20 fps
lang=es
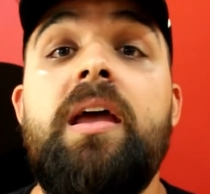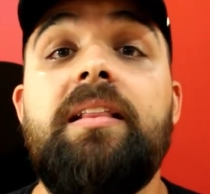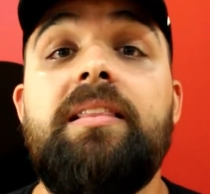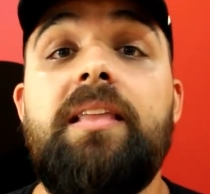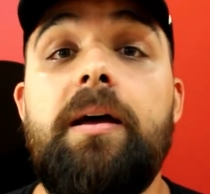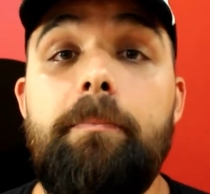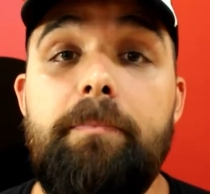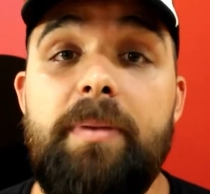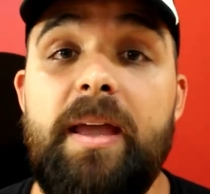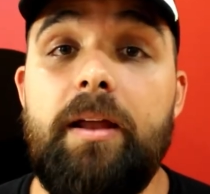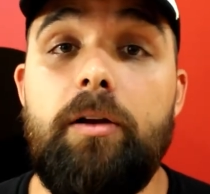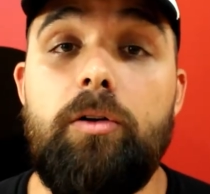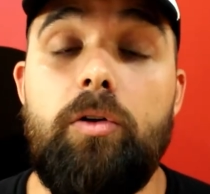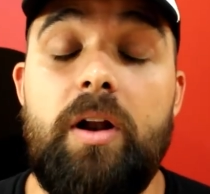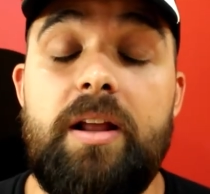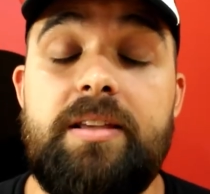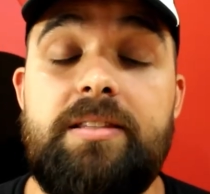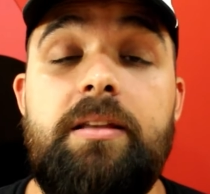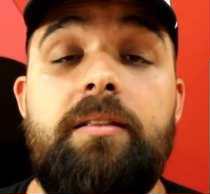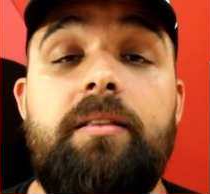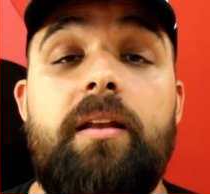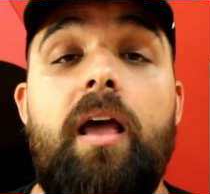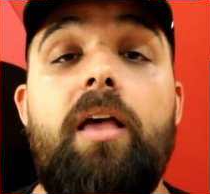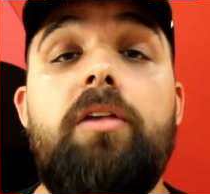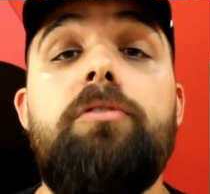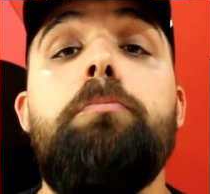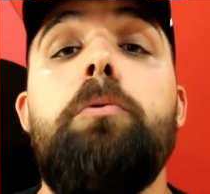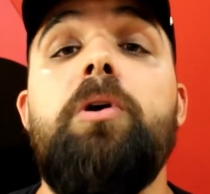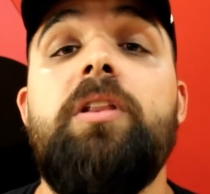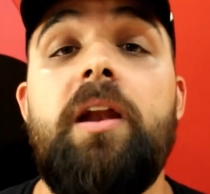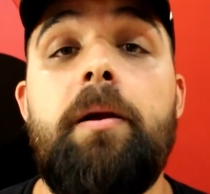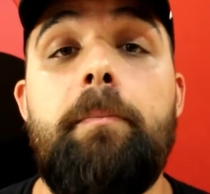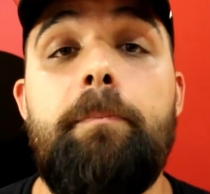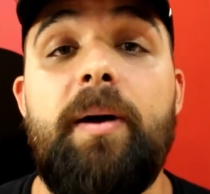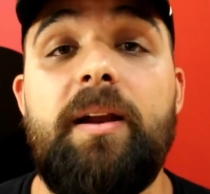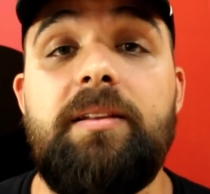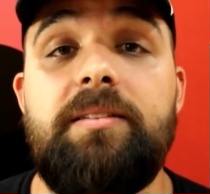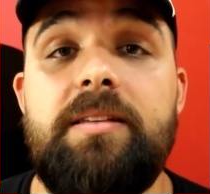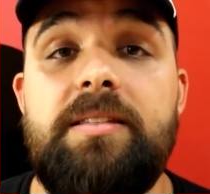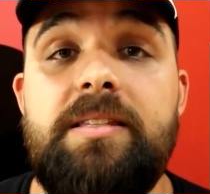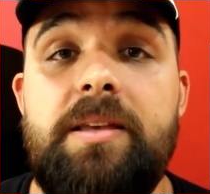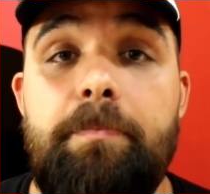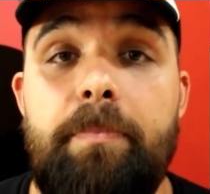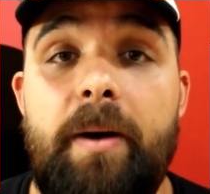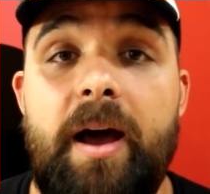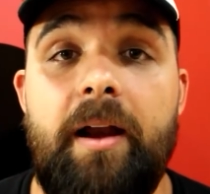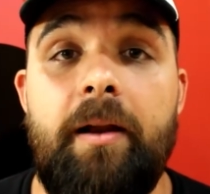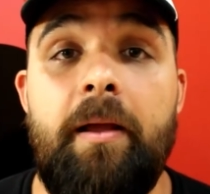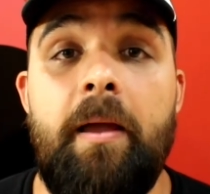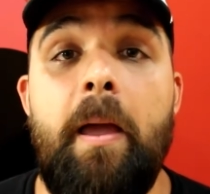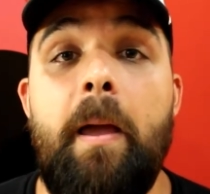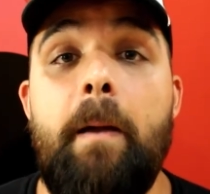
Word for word: también con las entradas podrán participar.